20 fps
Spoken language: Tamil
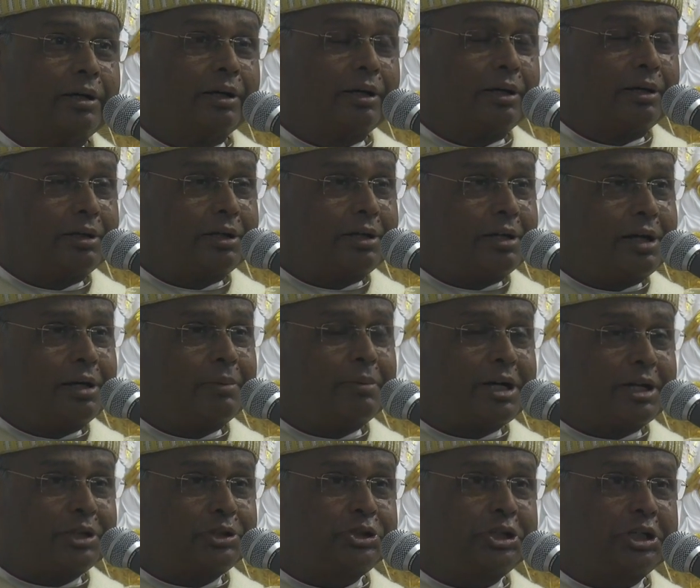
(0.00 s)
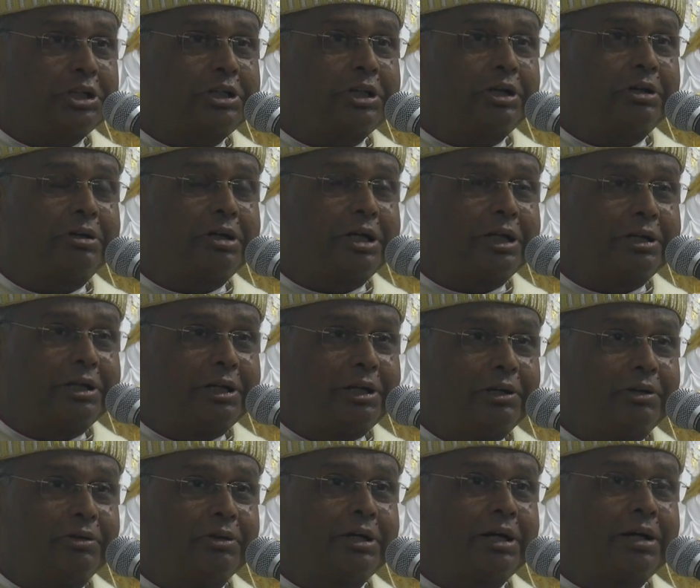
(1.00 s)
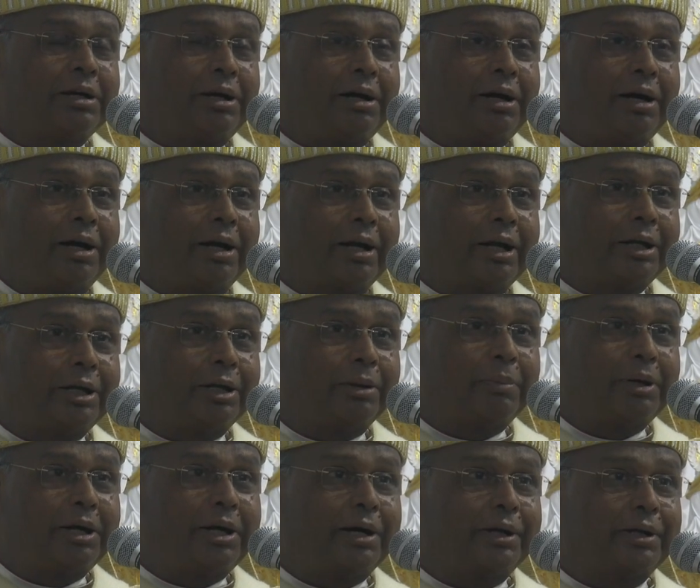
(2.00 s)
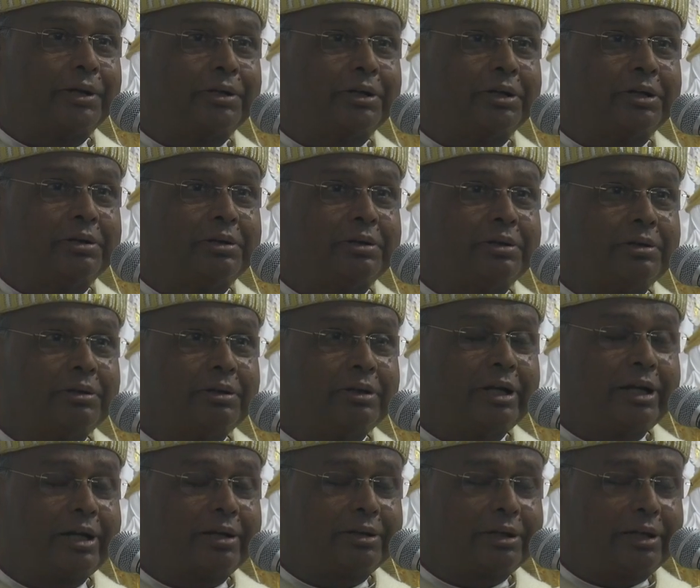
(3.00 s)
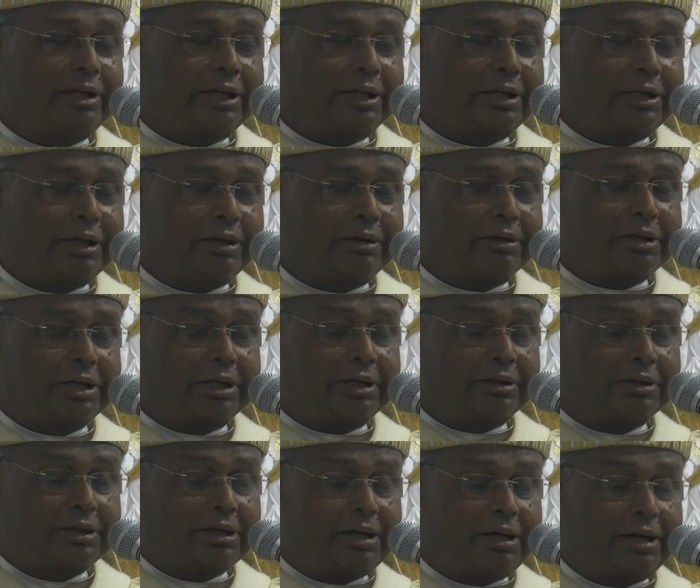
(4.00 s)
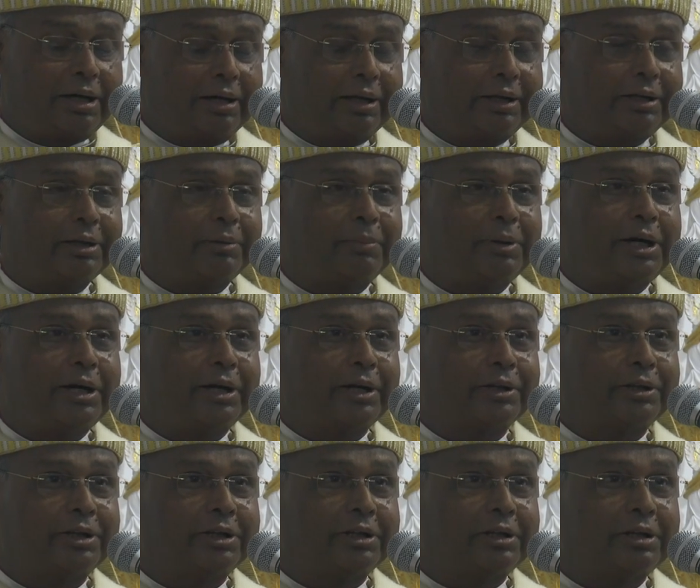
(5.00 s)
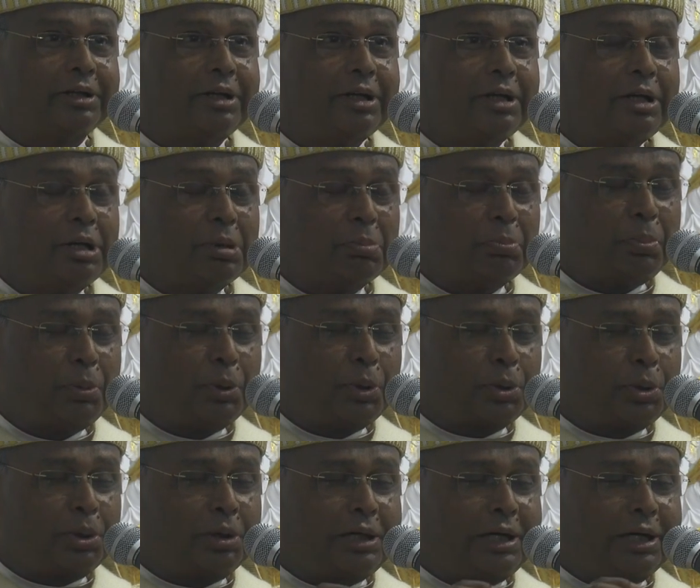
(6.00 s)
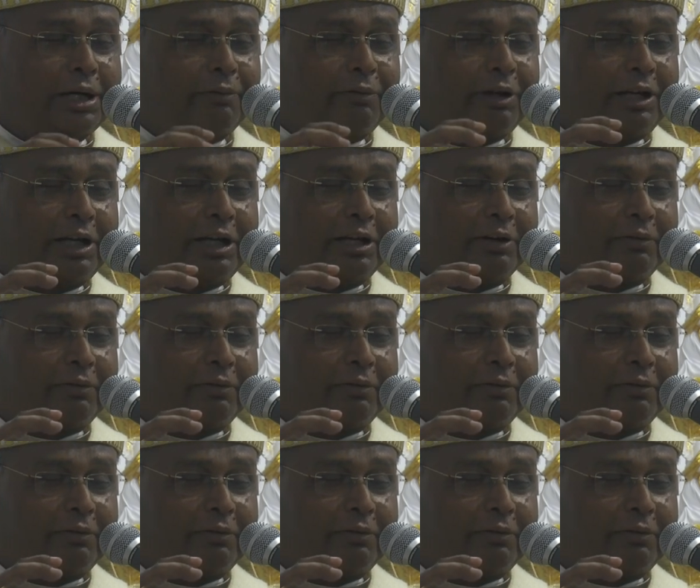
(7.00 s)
இன்று நாம் அர்ச்சிக்கின்ற இந்த ஆலயமானது நேர்ந்தளிக்கின்ற இந்த ஆலயமானது பொருள் அளவிலே